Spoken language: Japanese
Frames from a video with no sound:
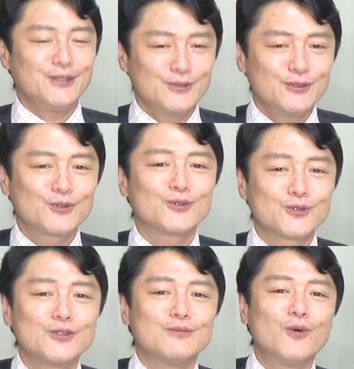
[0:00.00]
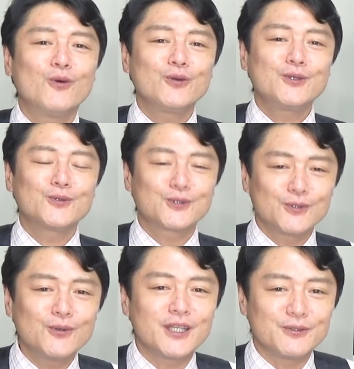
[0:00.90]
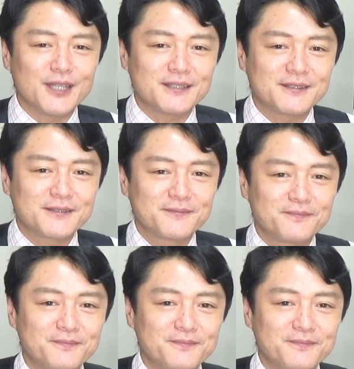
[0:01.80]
いるとするもう一つの理由です